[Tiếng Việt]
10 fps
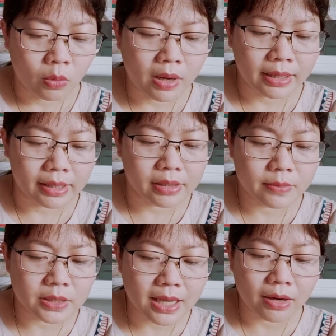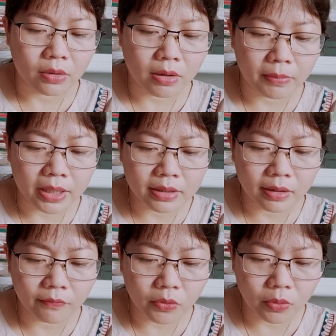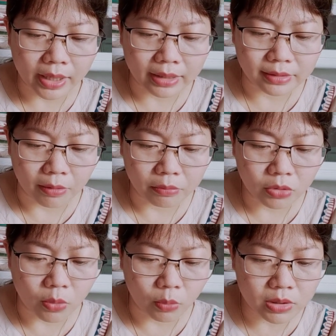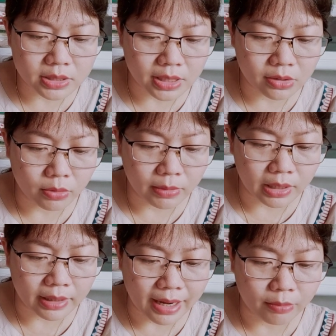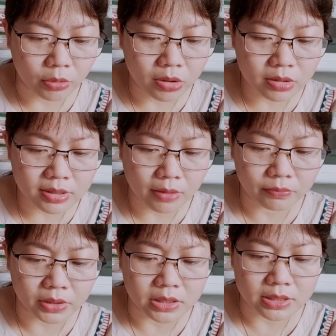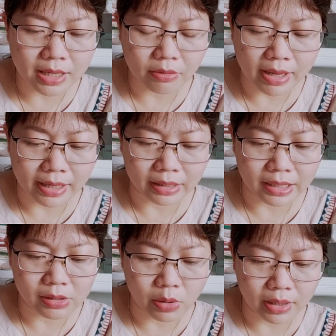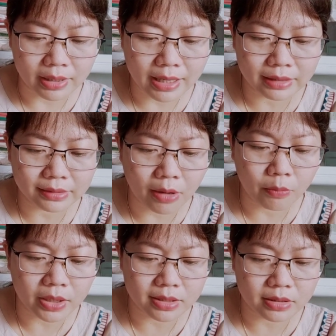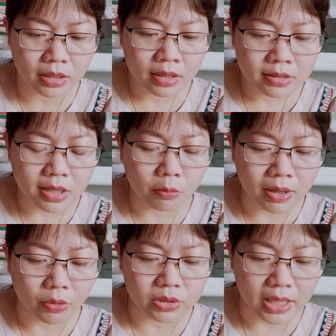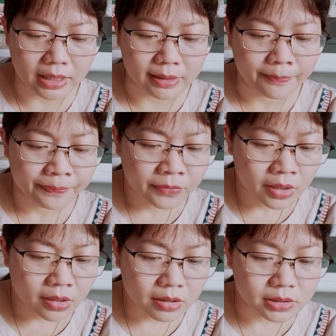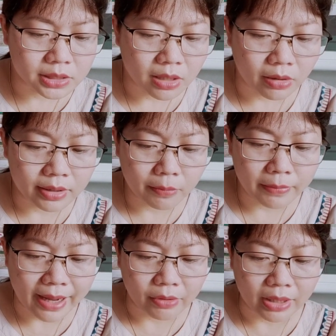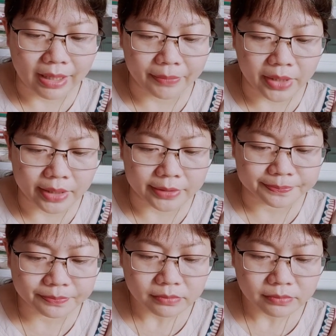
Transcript: Qua ngày hôm sau, ông lấy dân phu cả tổng cùng quân sĩ của mình đào một con sông từ sau làng lại vệ, ăn thông ra sông cầu chày. Có người hỏi ông đào để làm gì?